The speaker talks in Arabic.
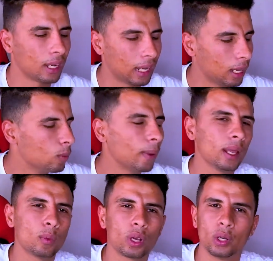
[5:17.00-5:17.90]
لا
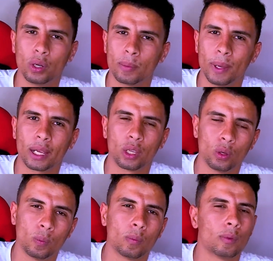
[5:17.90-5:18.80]
الموبايل ممكن يقعد معاك
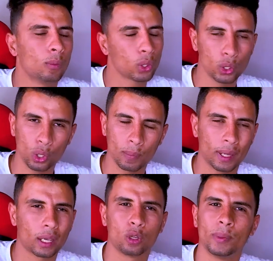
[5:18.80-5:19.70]
يوم ممكن يقعد
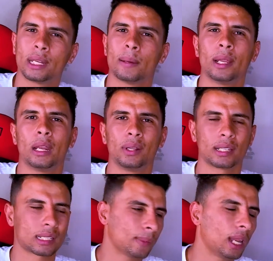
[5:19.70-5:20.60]
معاك يومين كمان لو انت
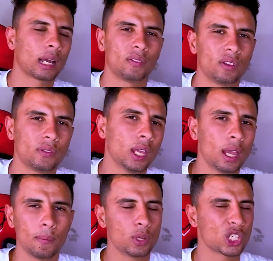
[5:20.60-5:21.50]
استعمالك خفيف
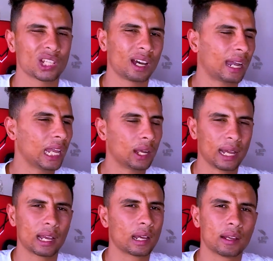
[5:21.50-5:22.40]
مش اضاءه عاليه
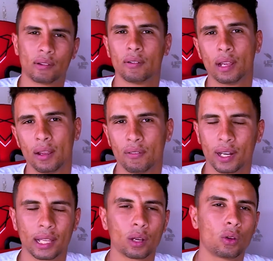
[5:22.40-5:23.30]
حاجه
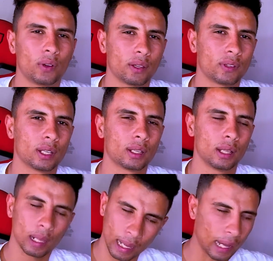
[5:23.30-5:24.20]
فرنج الخفيف ده
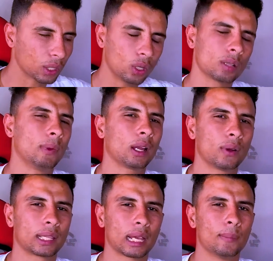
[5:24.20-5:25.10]
هتقعد معاك
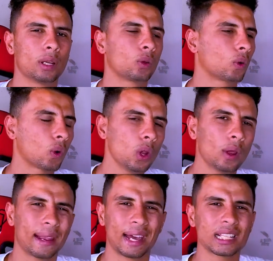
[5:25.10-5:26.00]
وهتكمل
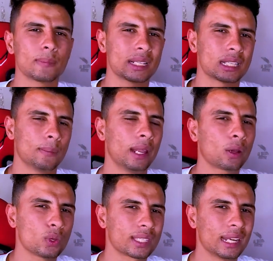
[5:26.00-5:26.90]
كله على حسب
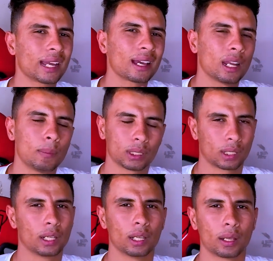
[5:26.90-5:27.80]
استعمالك واستهلاكك
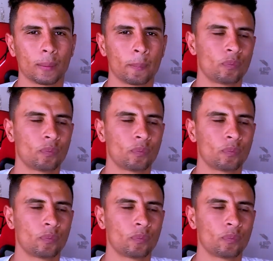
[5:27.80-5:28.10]
للبطاريه